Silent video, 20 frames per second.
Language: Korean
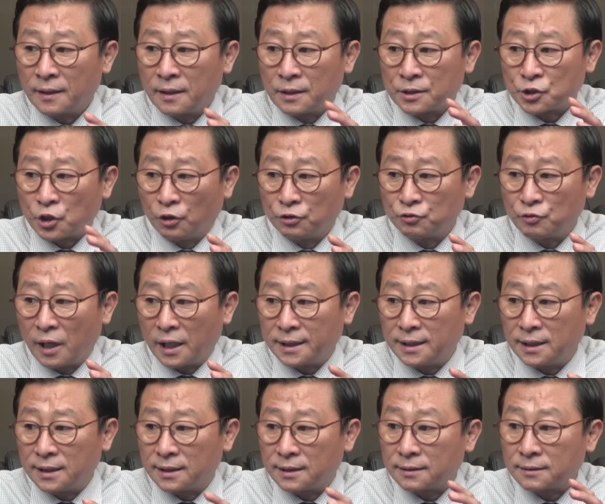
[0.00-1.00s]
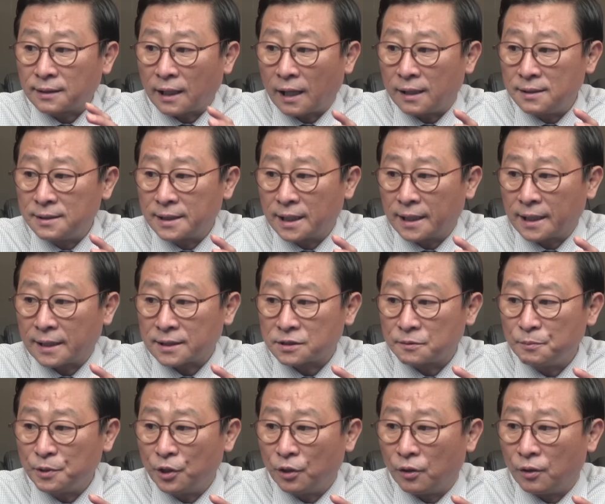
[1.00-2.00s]
선관이 난리가
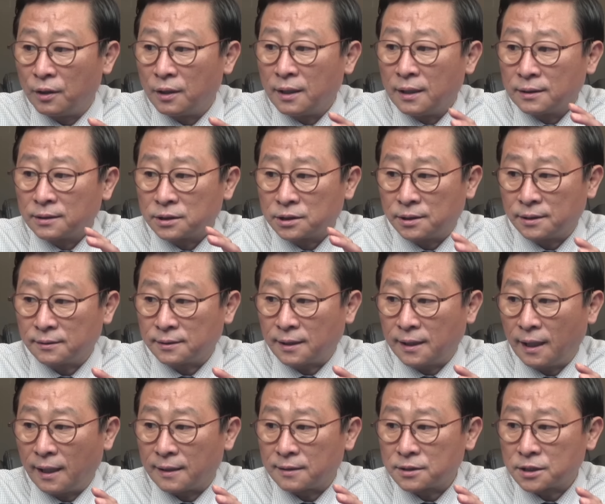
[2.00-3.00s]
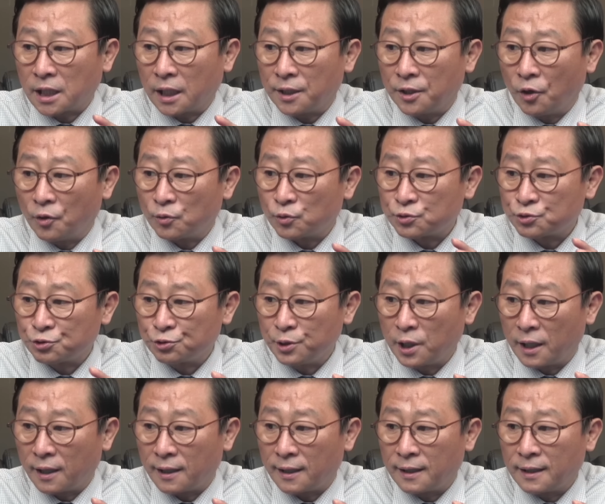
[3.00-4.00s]
났으며 특혜 채용
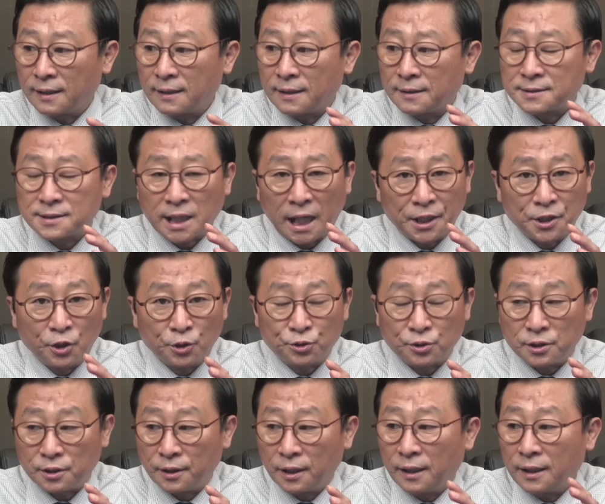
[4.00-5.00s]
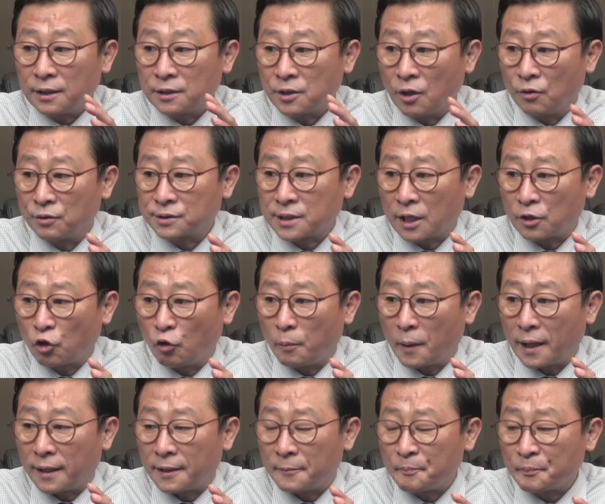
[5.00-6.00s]
수혜 자녀들
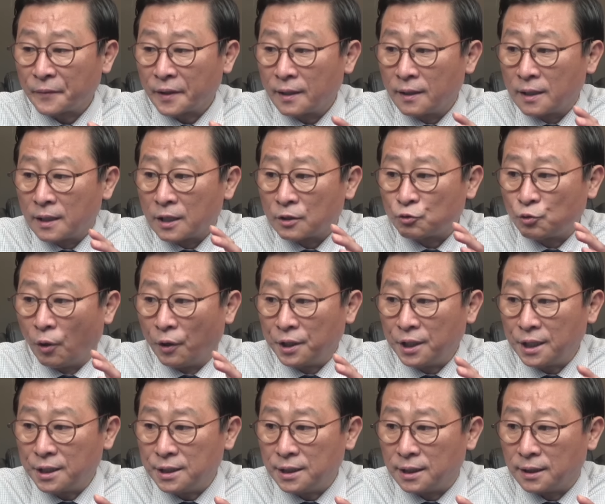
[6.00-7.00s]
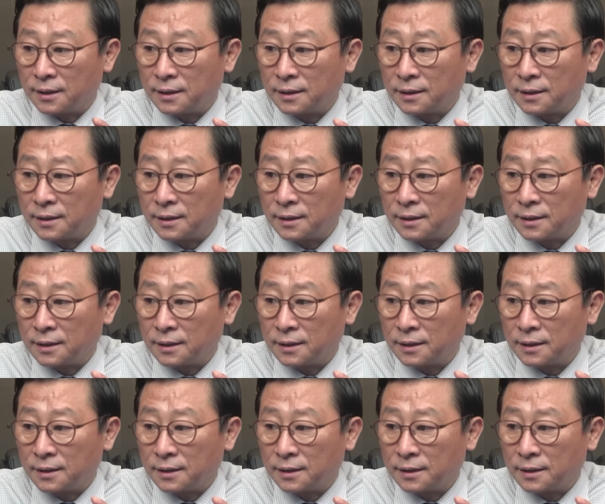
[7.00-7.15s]
형사고발, 권익위